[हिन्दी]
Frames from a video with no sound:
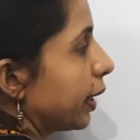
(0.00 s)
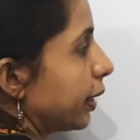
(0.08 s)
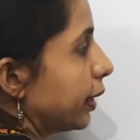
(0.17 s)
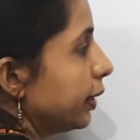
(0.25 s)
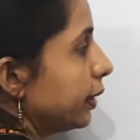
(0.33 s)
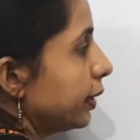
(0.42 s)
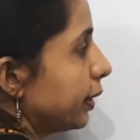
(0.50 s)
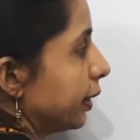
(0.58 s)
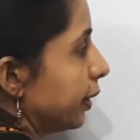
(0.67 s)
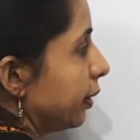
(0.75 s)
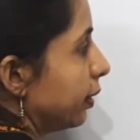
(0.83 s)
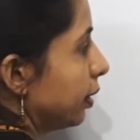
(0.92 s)
थर्टी
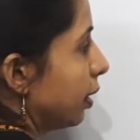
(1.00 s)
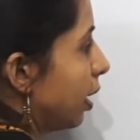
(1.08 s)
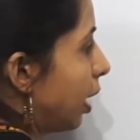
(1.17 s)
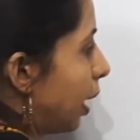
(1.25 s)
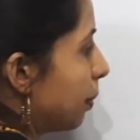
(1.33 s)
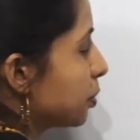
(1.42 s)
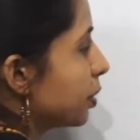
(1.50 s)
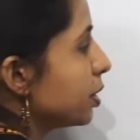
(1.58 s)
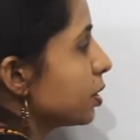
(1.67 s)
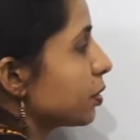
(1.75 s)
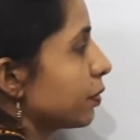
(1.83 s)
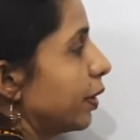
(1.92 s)
थ्री अब सिर्फ
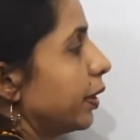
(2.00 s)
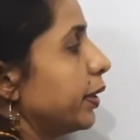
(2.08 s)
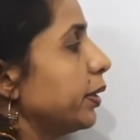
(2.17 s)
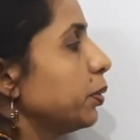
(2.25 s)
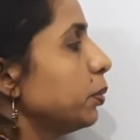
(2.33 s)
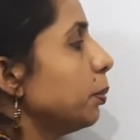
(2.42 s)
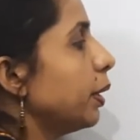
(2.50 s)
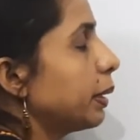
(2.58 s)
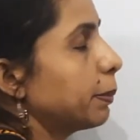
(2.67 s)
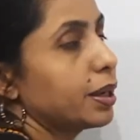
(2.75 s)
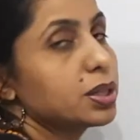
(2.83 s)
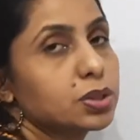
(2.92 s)
ट्वेंटी टू
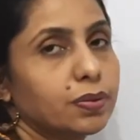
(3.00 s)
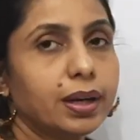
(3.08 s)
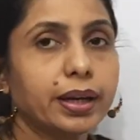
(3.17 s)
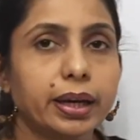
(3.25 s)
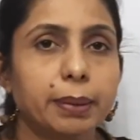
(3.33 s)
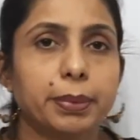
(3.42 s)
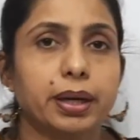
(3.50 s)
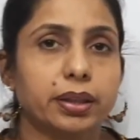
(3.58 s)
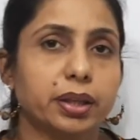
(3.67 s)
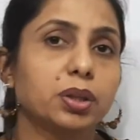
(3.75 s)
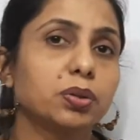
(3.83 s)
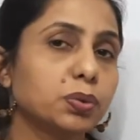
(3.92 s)
मल्टीप्लाइज ट्वेल्व अगर हम
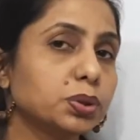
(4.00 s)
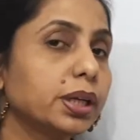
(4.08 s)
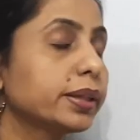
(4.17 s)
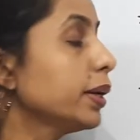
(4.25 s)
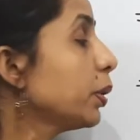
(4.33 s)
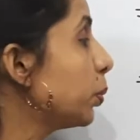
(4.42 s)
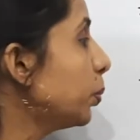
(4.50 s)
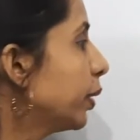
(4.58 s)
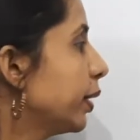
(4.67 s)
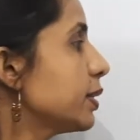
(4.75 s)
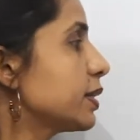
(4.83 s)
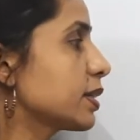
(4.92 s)
करते हैं तो वो जाता है टू
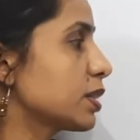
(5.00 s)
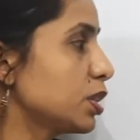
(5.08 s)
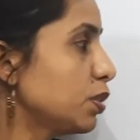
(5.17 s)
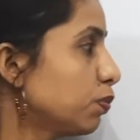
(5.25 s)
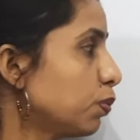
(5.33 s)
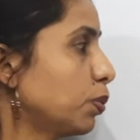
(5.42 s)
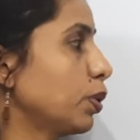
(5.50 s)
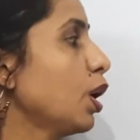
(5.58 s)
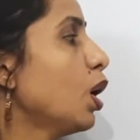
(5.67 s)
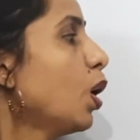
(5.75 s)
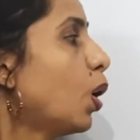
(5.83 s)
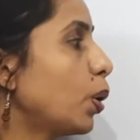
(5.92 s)
हंड्रेड सिक्सटी फोर
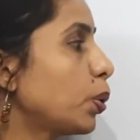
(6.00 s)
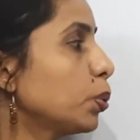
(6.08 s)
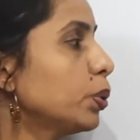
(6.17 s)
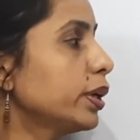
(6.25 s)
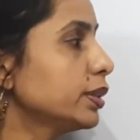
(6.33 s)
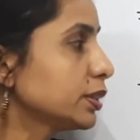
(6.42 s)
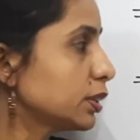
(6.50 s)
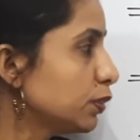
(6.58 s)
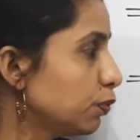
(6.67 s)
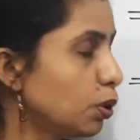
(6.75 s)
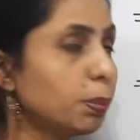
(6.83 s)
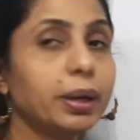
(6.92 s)
और टू हंड्रेड सिक्सटी
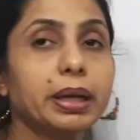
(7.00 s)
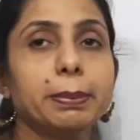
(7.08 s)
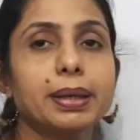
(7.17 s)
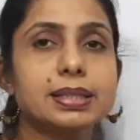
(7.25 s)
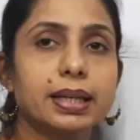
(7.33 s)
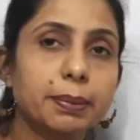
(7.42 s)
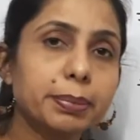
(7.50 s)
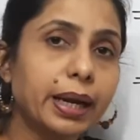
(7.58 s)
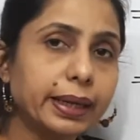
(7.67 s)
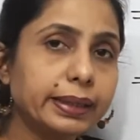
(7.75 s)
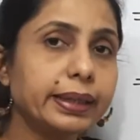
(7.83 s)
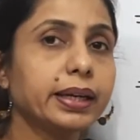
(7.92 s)
फोर मल्टीप्लाइज अगर हम
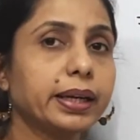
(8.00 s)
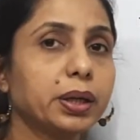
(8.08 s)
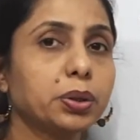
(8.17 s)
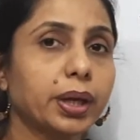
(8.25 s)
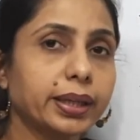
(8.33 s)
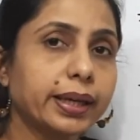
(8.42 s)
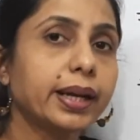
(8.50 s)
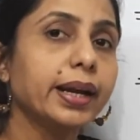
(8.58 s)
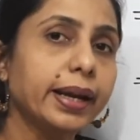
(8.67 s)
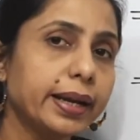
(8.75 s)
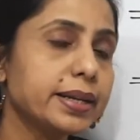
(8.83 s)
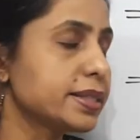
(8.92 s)
थर्टी थ्री करेंगे तो आ जाएगा
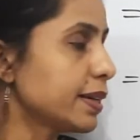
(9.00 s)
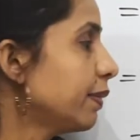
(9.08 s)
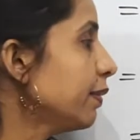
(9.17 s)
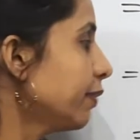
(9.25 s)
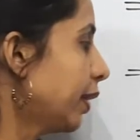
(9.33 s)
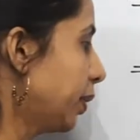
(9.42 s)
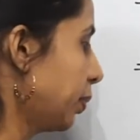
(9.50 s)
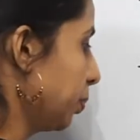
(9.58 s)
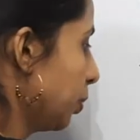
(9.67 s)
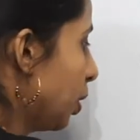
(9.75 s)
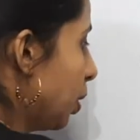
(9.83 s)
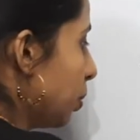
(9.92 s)
एट सेवन वन टू
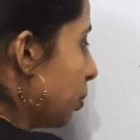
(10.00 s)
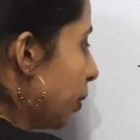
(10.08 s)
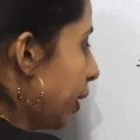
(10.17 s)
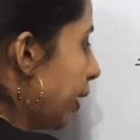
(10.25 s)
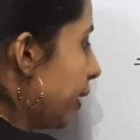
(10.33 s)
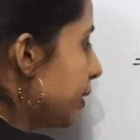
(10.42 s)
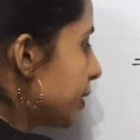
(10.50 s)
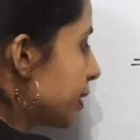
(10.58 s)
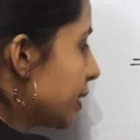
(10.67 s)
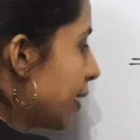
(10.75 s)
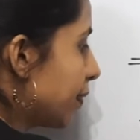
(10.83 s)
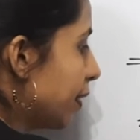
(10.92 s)
तो एट
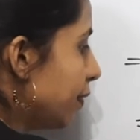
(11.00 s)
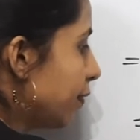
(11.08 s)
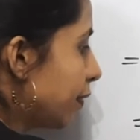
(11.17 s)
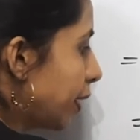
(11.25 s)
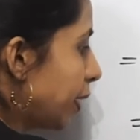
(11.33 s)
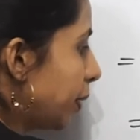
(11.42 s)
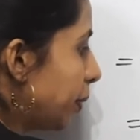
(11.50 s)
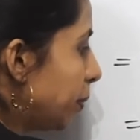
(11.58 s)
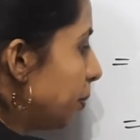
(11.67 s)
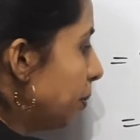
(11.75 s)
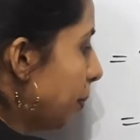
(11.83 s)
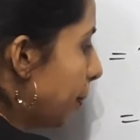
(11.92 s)
सेवन वन टू